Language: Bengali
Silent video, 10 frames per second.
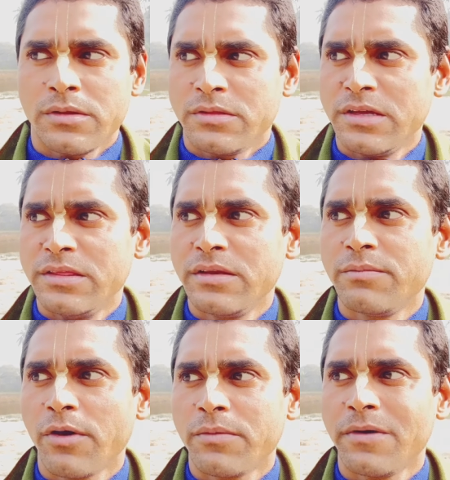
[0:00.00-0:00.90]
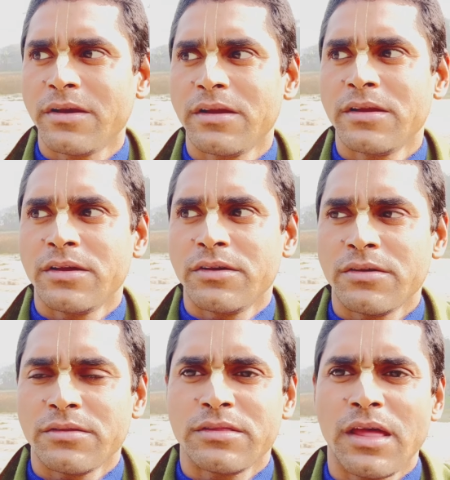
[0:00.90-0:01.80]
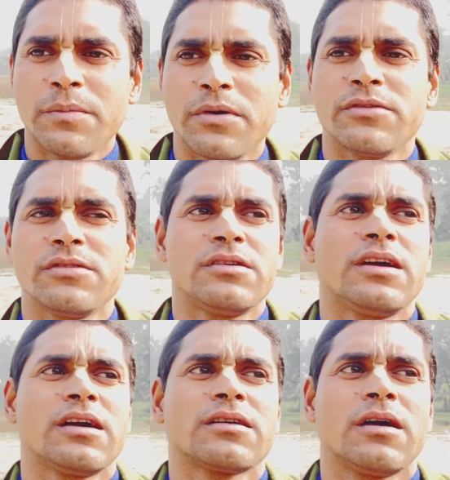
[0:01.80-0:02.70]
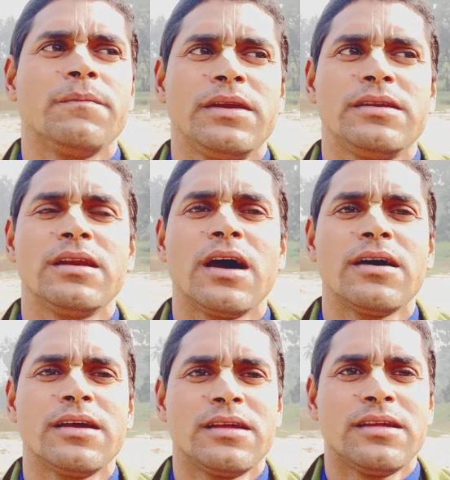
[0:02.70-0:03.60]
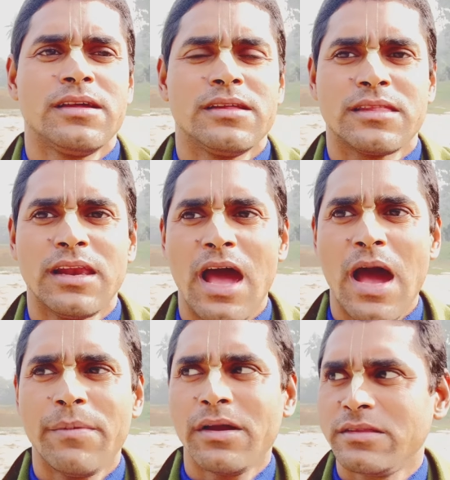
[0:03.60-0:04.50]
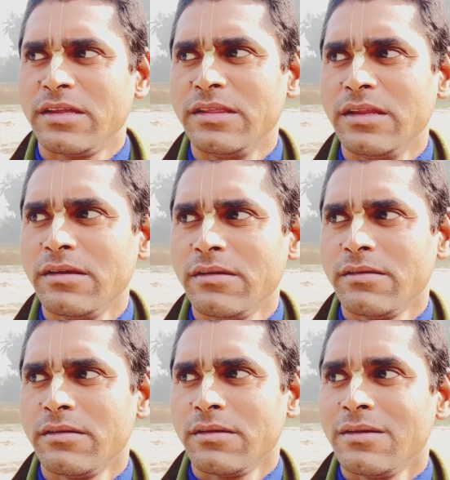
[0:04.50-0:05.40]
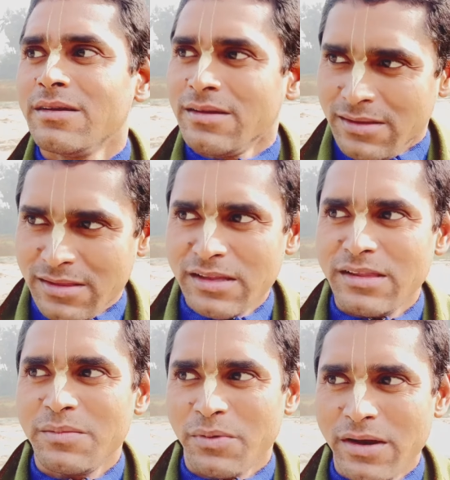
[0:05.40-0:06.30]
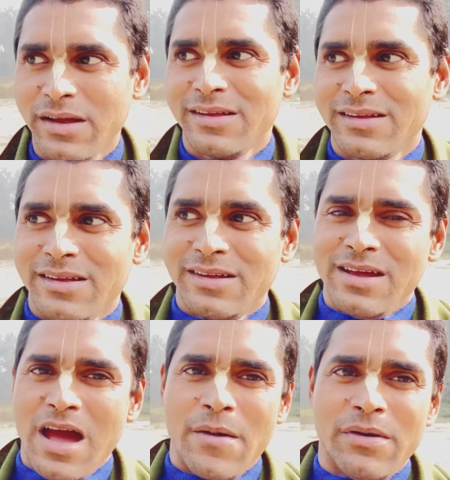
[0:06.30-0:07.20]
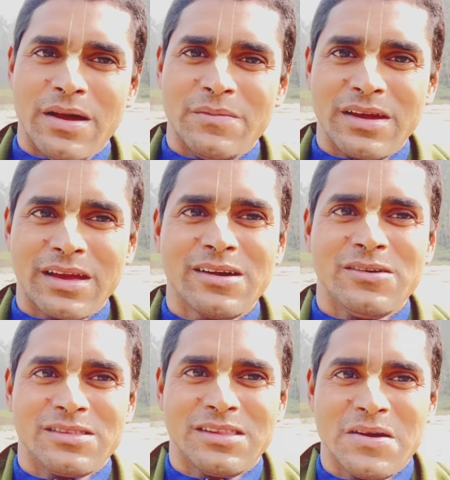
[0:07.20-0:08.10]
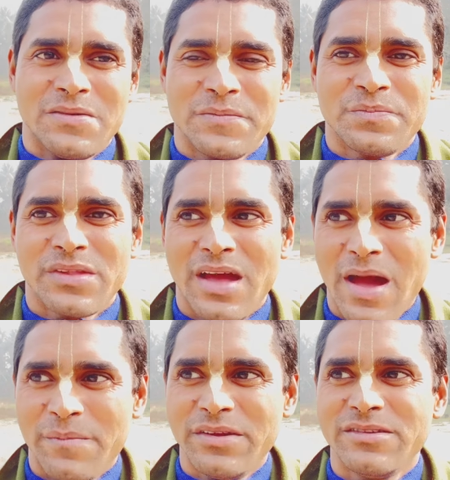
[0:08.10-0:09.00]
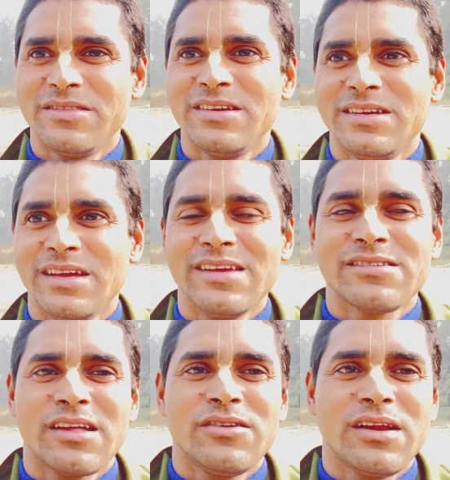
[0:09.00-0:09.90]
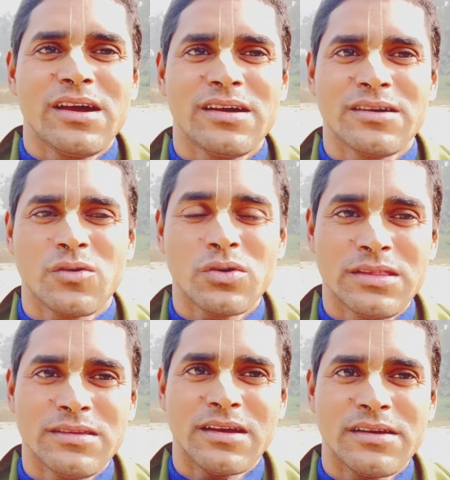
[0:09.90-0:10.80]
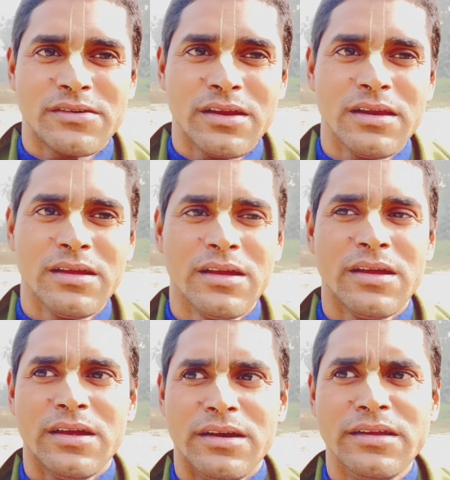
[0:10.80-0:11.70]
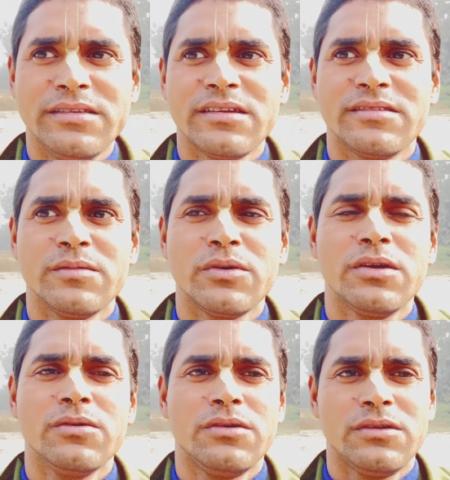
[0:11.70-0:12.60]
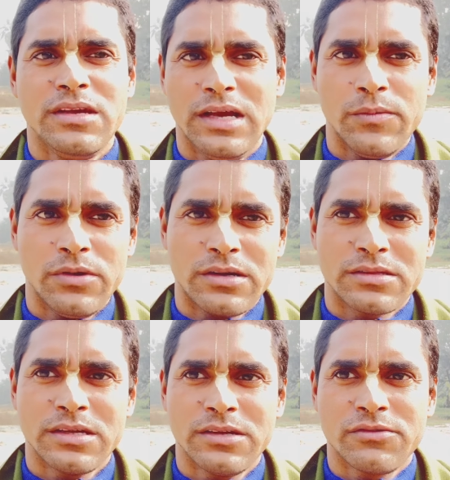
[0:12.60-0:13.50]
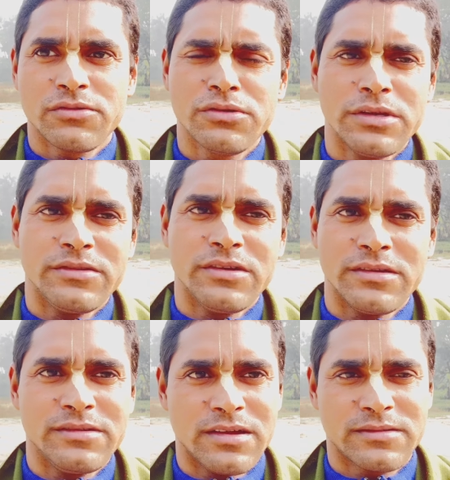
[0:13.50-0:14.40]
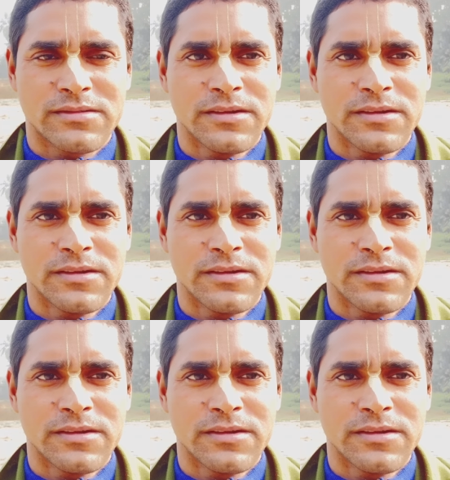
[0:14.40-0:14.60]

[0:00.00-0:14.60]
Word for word: তিন দিন পর পর তারপরে যদি এটা কমপ্লিট না হয় তাহলে আবার তিন দিন তিন দিন পরে আবার আপনাকে করতে হবে আপনি যদি এই সাধনা করতে চান রিয়েলি নিজের জীবনে উন্নতি কামনার্থে শুধু নিজের জাস্ট